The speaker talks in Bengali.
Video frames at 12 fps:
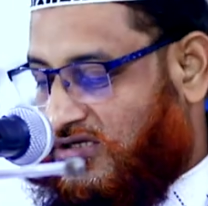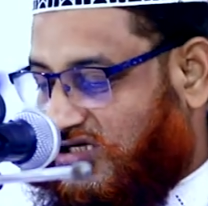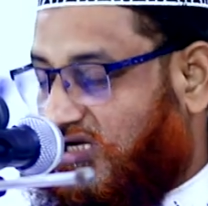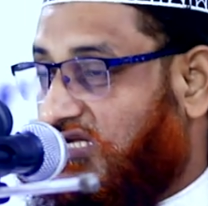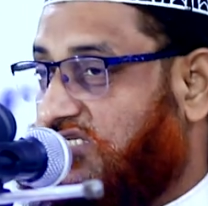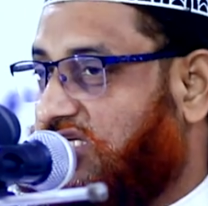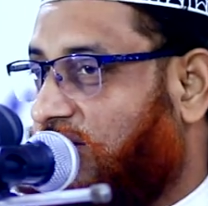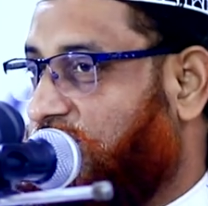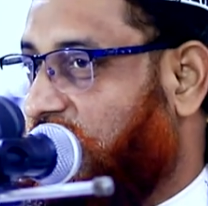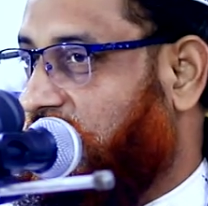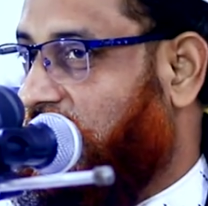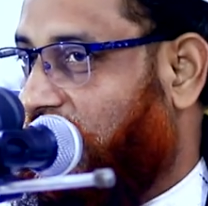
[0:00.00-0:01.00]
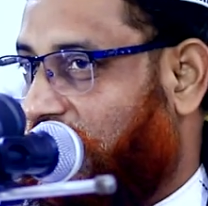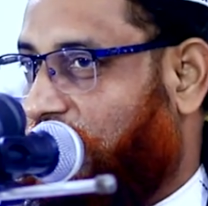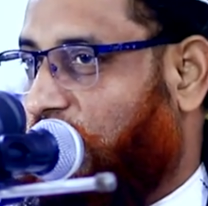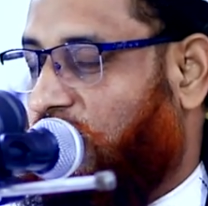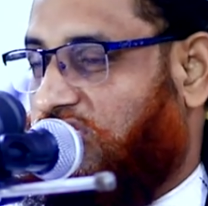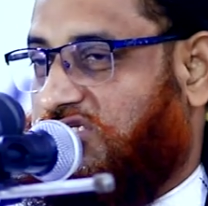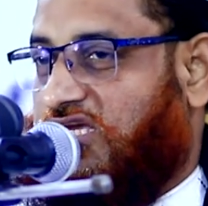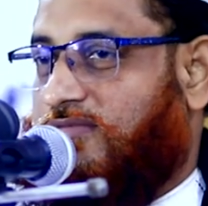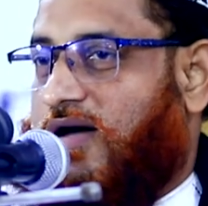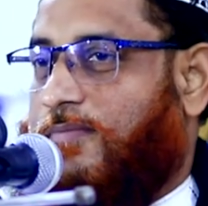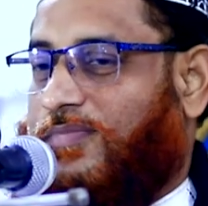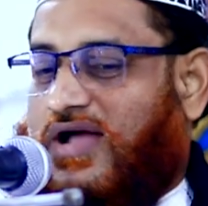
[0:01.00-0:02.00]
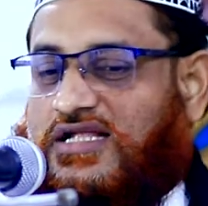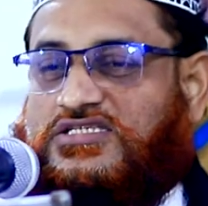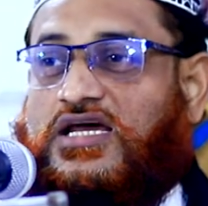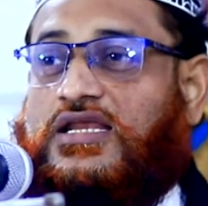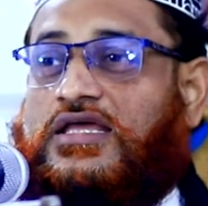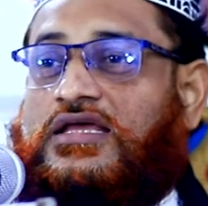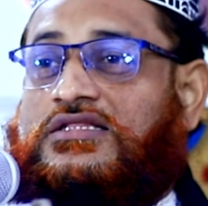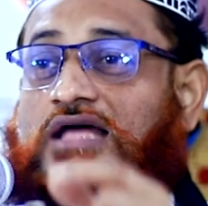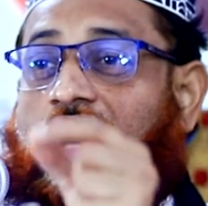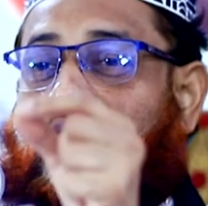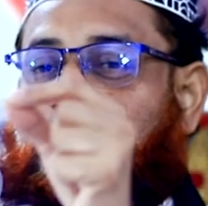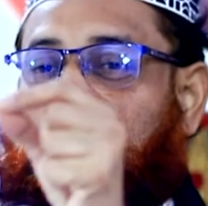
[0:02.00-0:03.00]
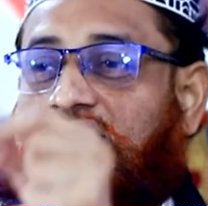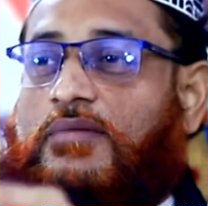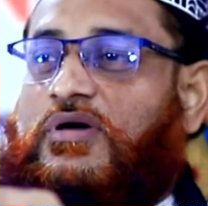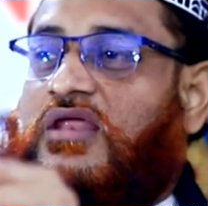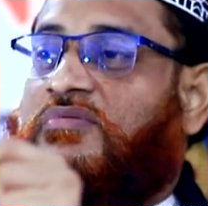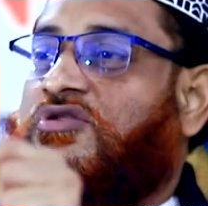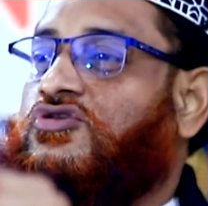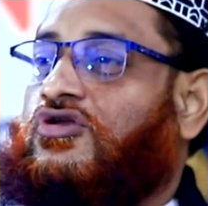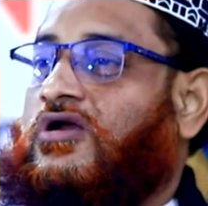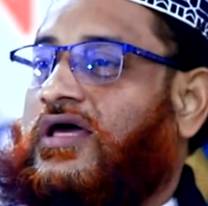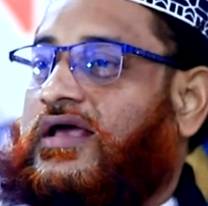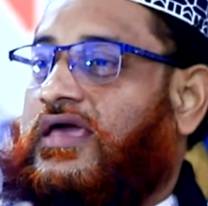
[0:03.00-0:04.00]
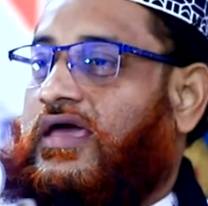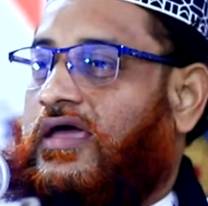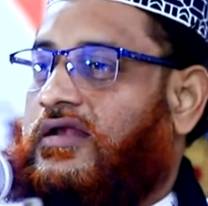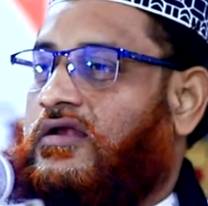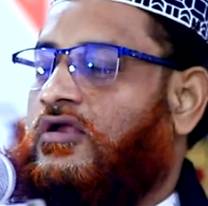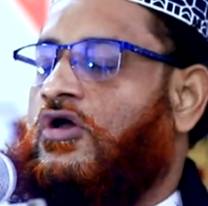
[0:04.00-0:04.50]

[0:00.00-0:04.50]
চিকিৎসা বিজ্ঞানীরা বলেছে ইমাম গাজ্জালি তার কিতাবের ভিতরে লেখেন